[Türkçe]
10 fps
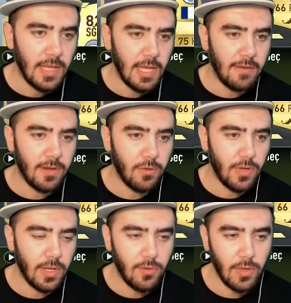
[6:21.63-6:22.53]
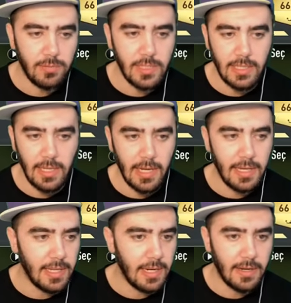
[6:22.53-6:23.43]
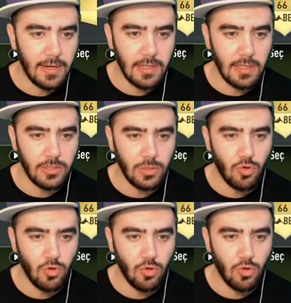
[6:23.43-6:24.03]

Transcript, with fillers: Evra'yı oraya koyalım. Zaten aynı yerler arkadaşlar.